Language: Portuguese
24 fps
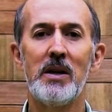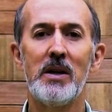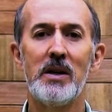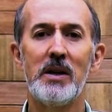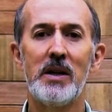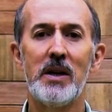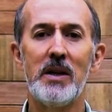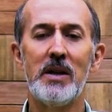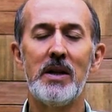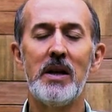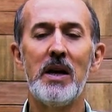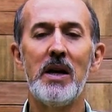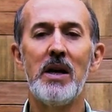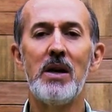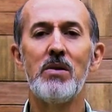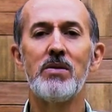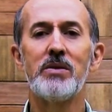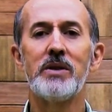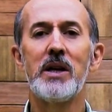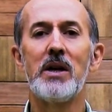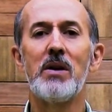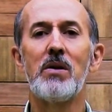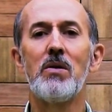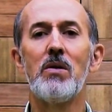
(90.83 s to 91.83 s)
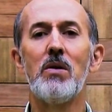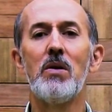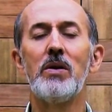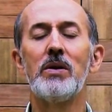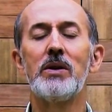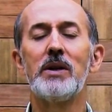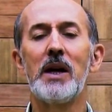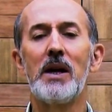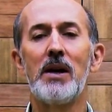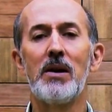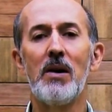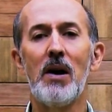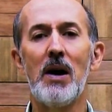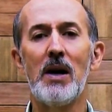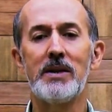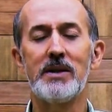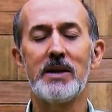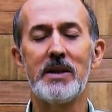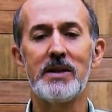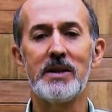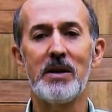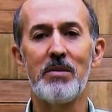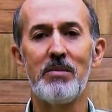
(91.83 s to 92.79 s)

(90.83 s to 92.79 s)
Que Deus encontre em nossas